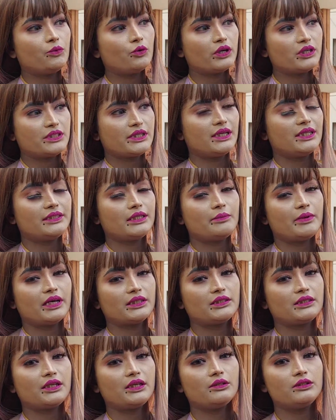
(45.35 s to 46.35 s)
বরিশালে যে
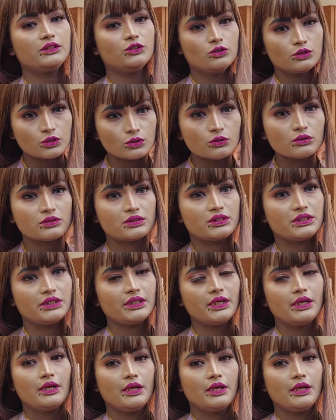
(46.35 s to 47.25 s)
ভাষাটা ইউজ করছি